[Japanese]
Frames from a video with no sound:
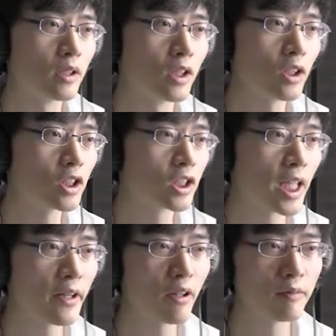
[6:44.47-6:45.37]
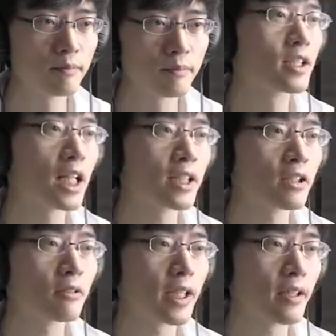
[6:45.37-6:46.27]
よし、帰ろう。暗くな
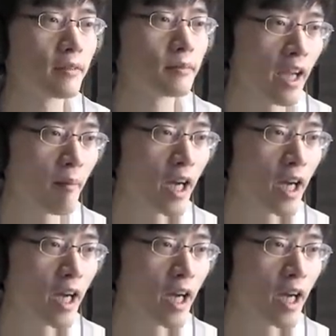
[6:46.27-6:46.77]
るので、早